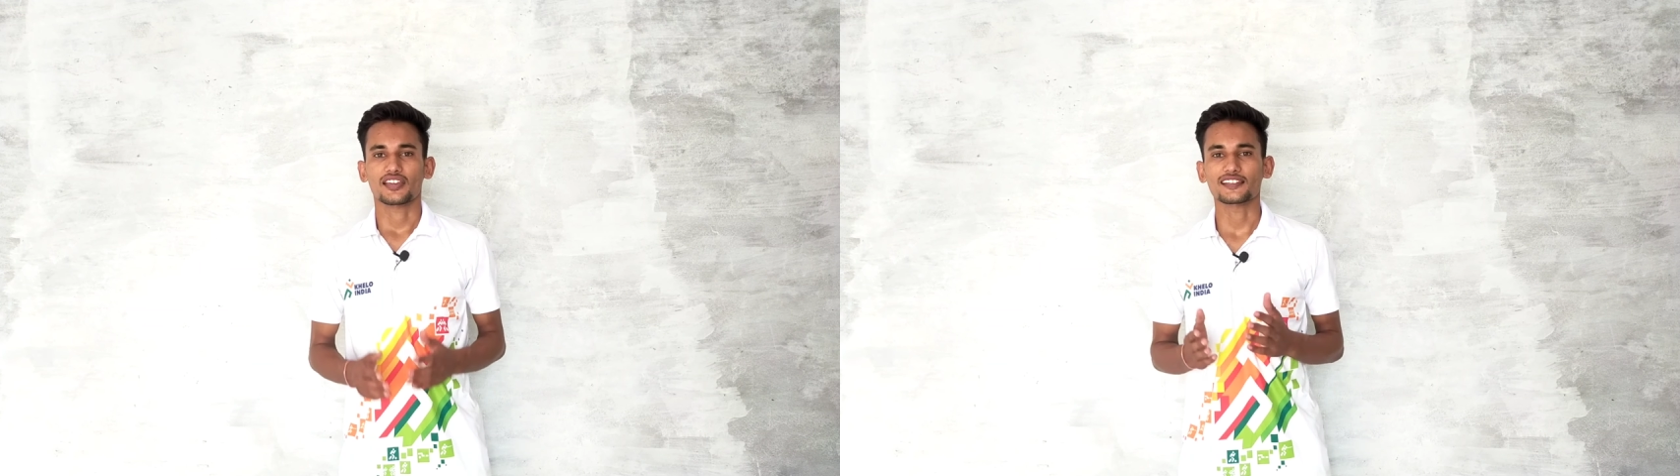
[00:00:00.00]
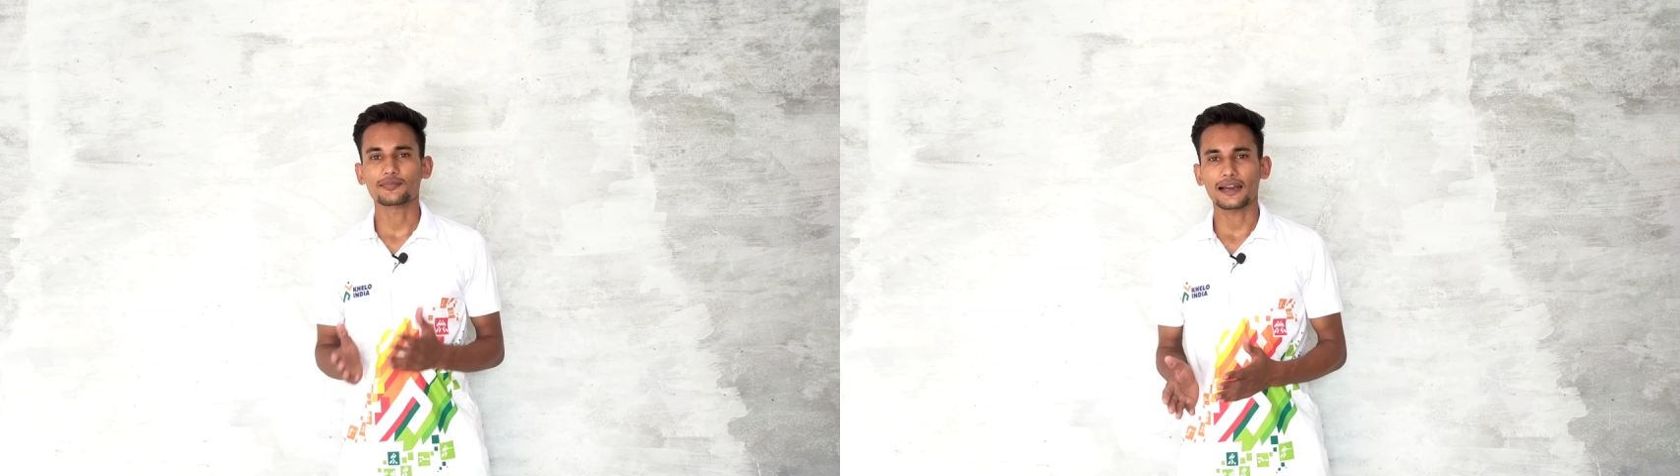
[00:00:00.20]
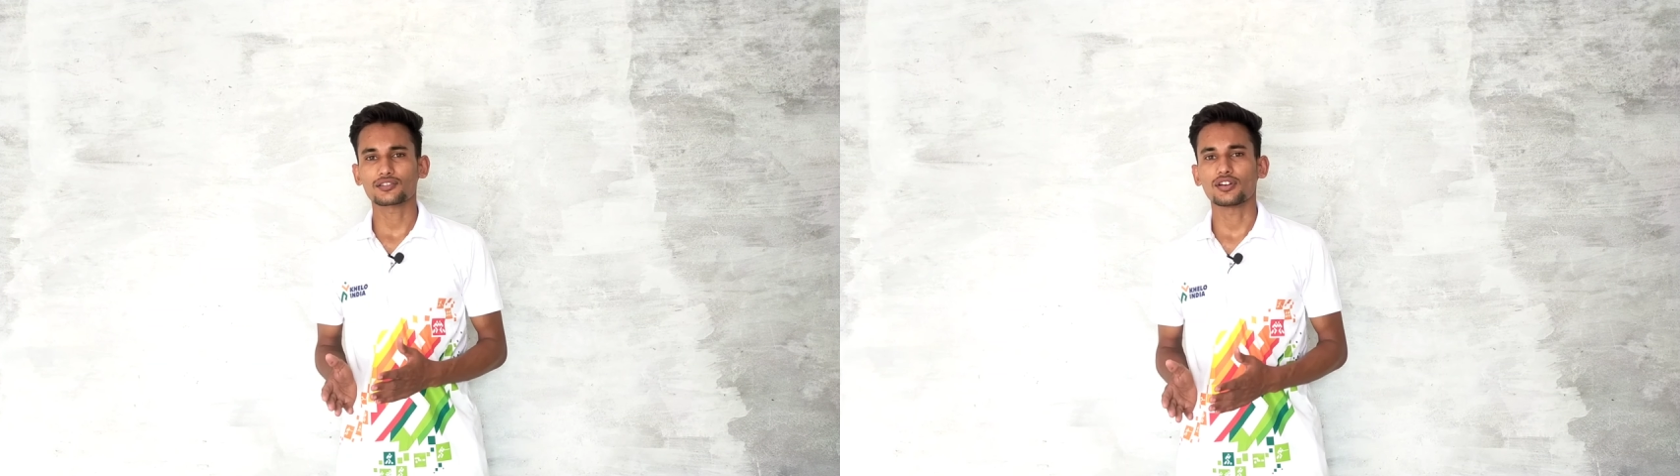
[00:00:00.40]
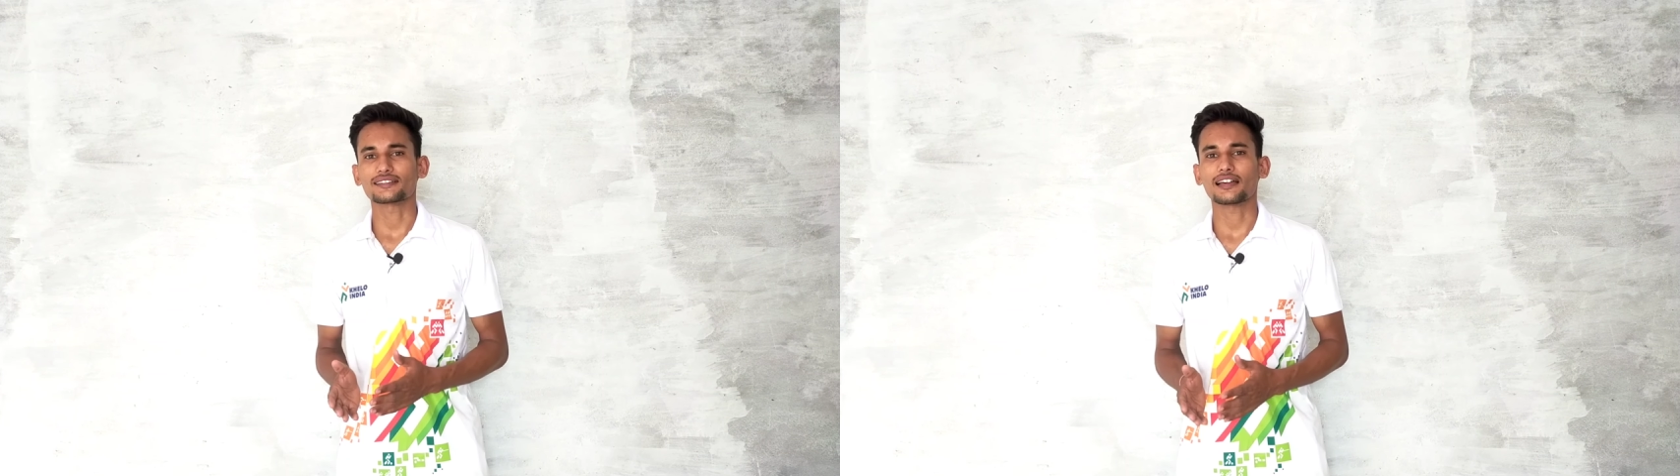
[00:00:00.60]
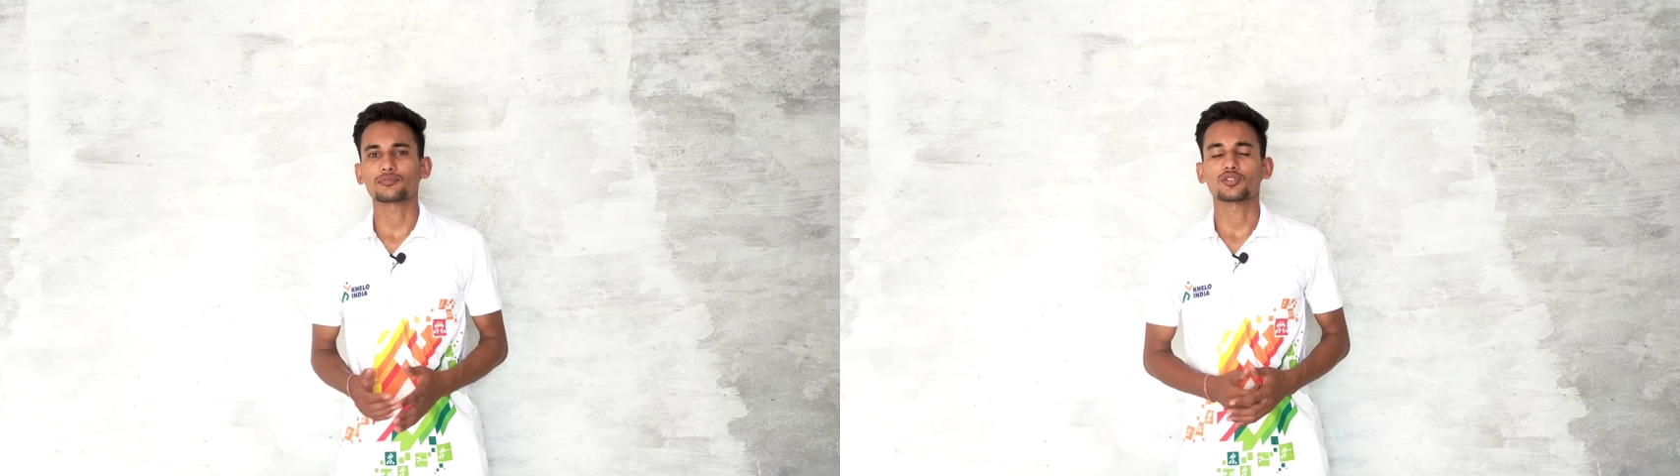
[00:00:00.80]
इस बार जो
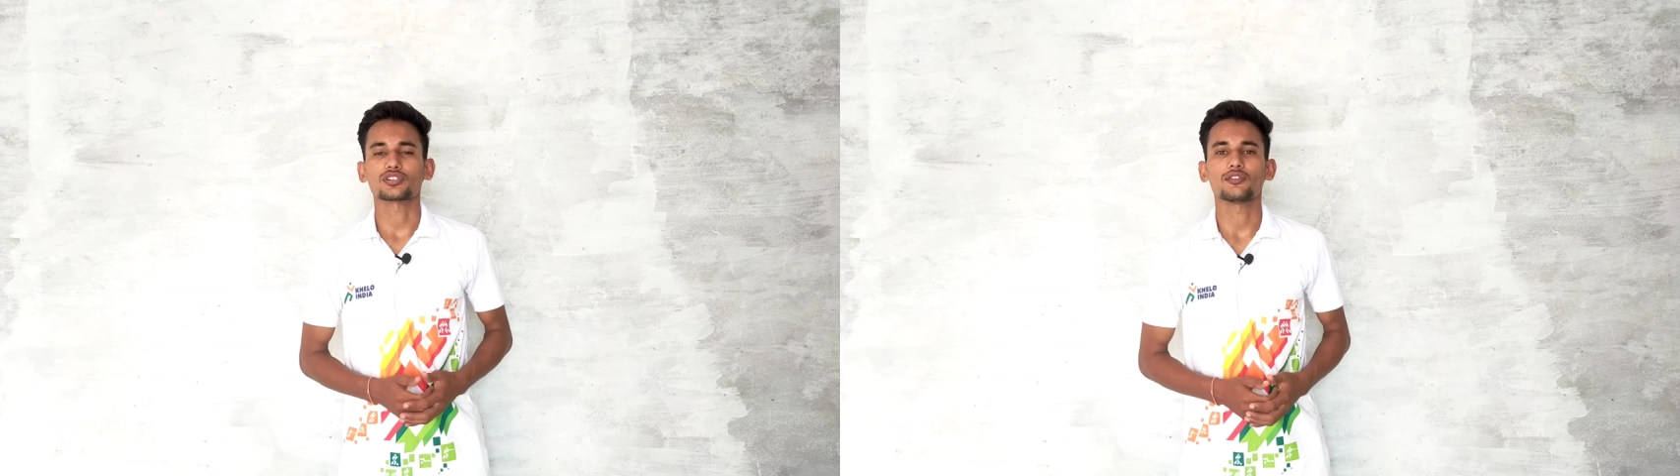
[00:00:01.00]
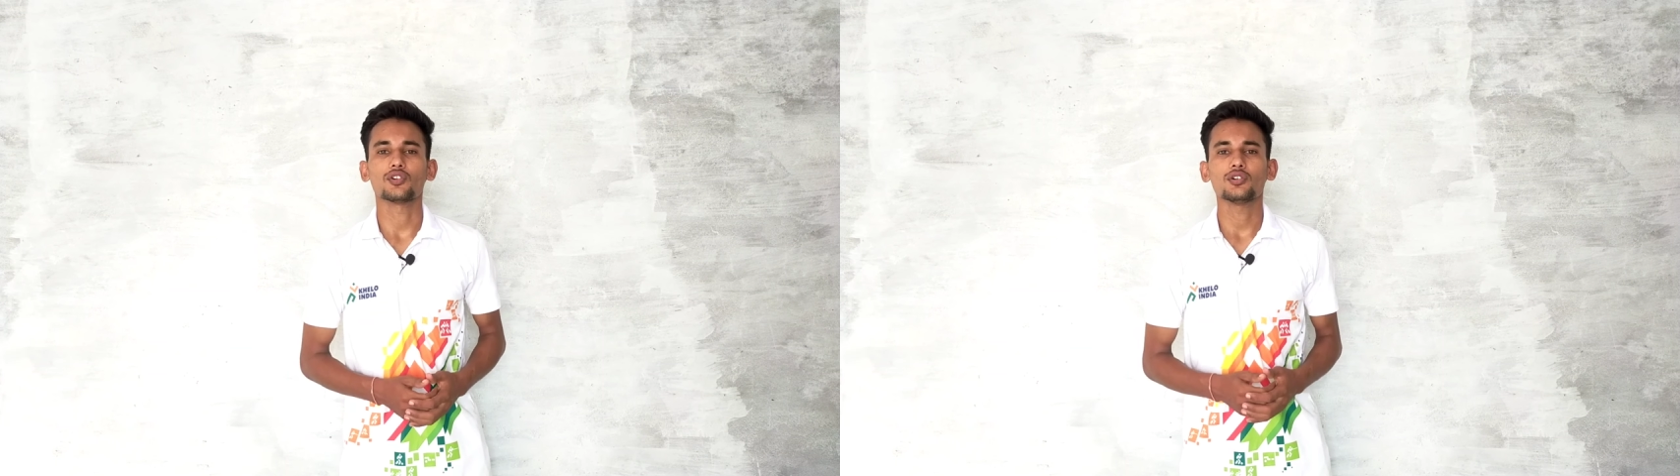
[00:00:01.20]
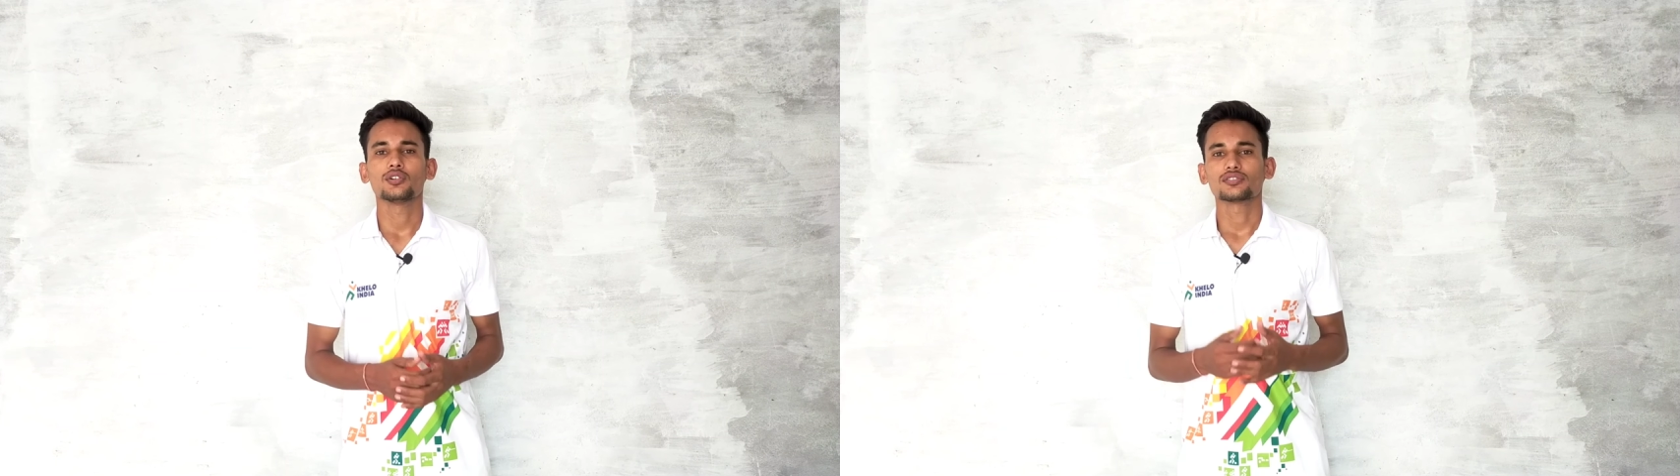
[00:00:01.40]
एग्ज़ाम होंगे वो